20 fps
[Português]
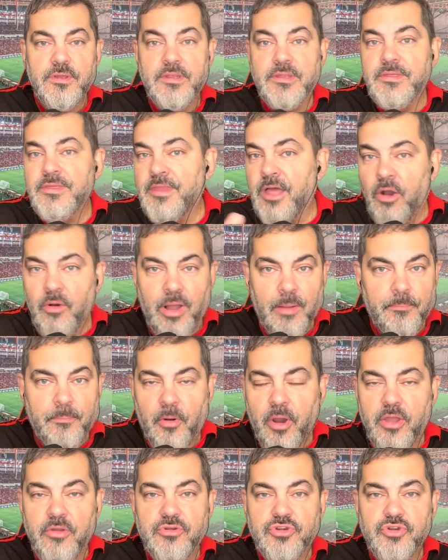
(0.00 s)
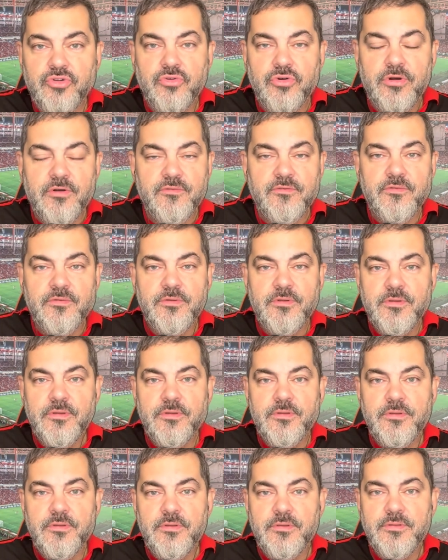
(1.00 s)
Não apoio de novo.
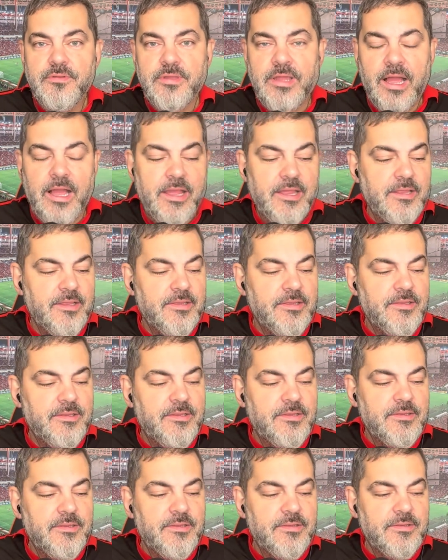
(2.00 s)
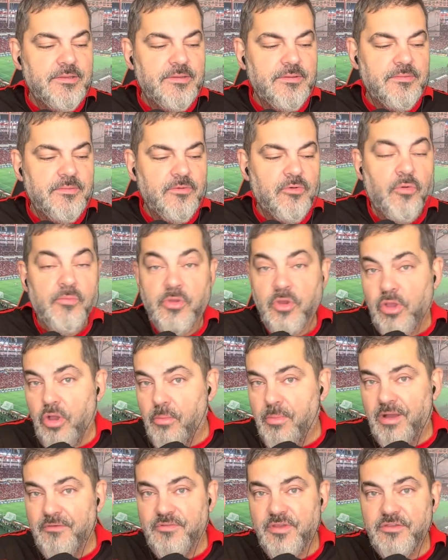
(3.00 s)
Tá? Comigo é
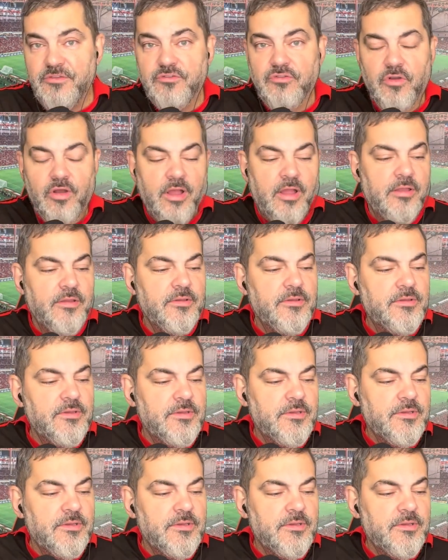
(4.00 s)
uma vez só.